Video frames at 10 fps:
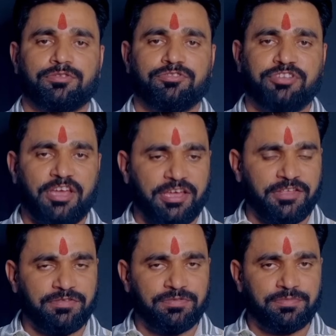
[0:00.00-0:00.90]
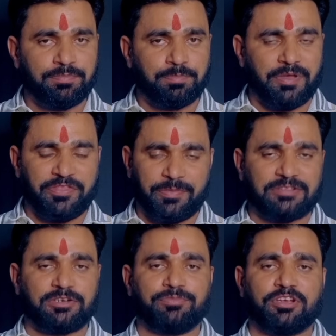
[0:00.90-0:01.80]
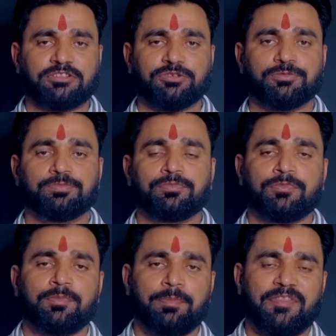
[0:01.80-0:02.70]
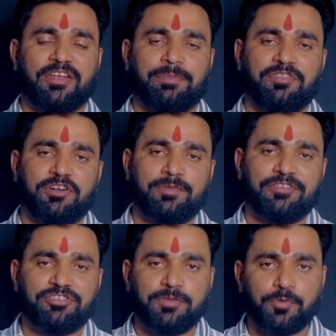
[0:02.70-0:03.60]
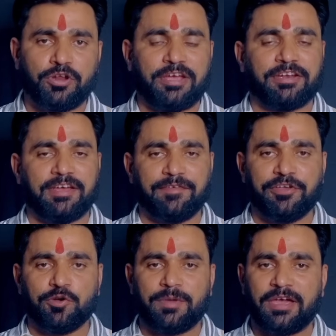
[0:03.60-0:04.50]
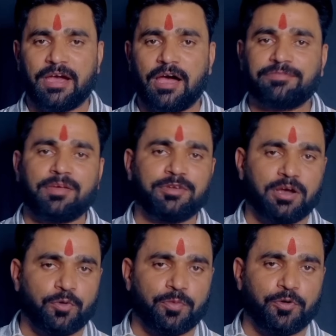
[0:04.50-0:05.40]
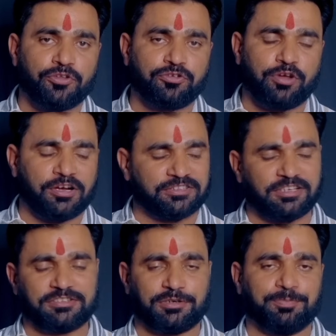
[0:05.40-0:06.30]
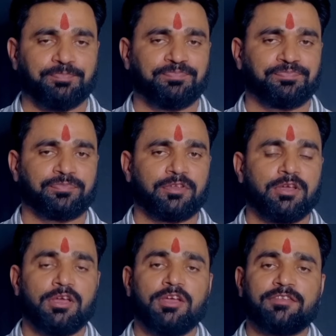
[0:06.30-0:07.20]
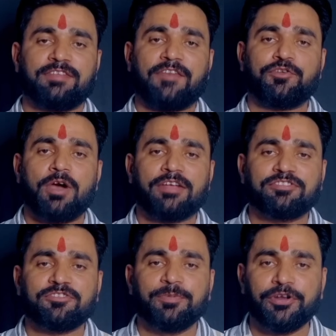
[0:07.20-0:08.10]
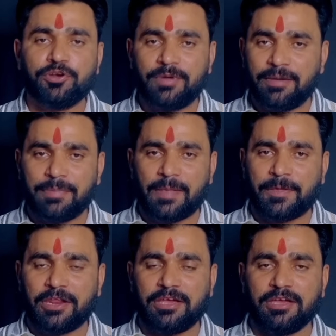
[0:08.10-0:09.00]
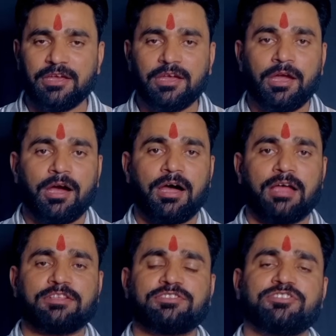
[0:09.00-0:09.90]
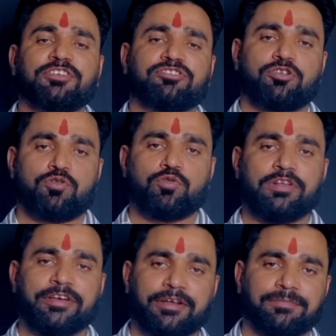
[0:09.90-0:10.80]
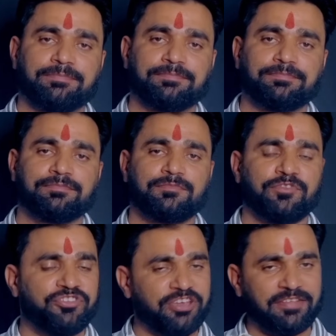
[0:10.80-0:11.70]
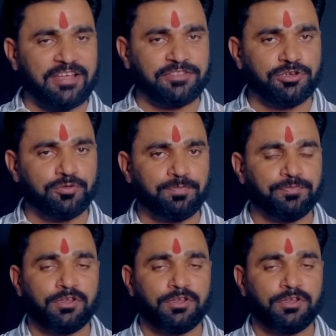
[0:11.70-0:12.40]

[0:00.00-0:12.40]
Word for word: जय हिंद बंदे मातरम साथियों मैं धर्मेंद्र रघुवंशी पुनः एक नए वीडियो में आप सभी का बहुत बहुत स्वागत करता हूं साथियों आज की इस वीडियो में हम बात करेंगे अतिथि शिक्षकों को लेकर जी हां साथियों